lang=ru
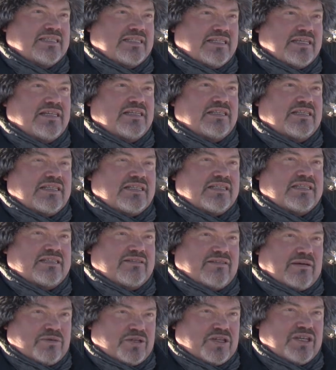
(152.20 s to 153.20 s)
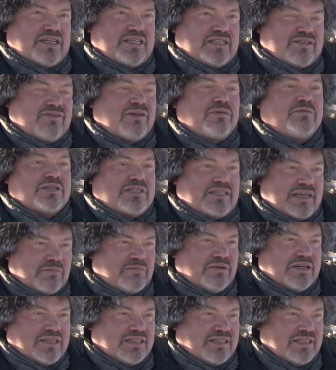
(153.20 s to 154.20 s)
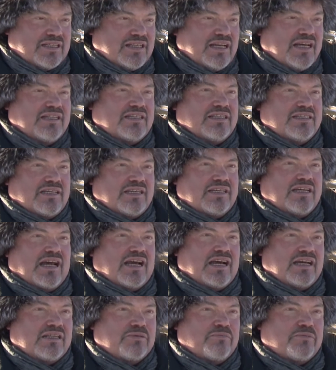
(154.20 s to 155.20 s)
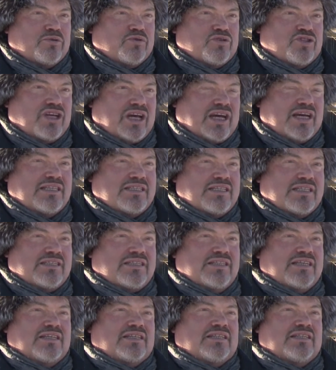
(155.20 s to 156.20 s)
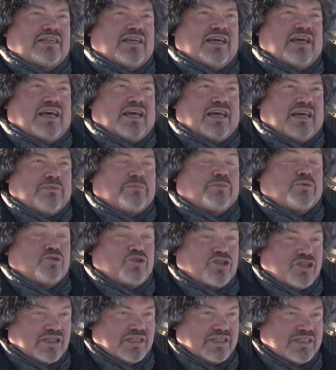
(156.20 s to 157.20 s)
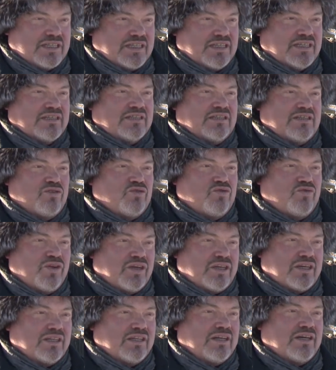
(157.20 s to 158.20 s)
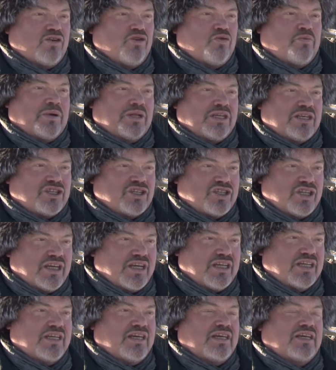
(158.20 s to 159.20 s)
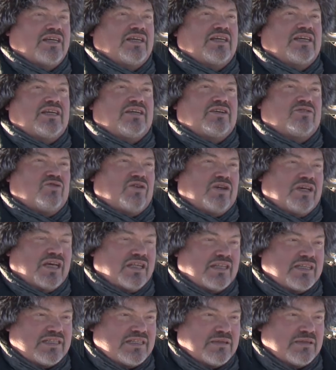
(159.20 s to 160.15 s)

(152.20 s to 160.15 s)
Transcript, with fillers: сделать из, вообще из фильма события, да, так сказать, как это получается сделать и получилось сделать и у «Викинга», и у «Притяжения», и у «Легенды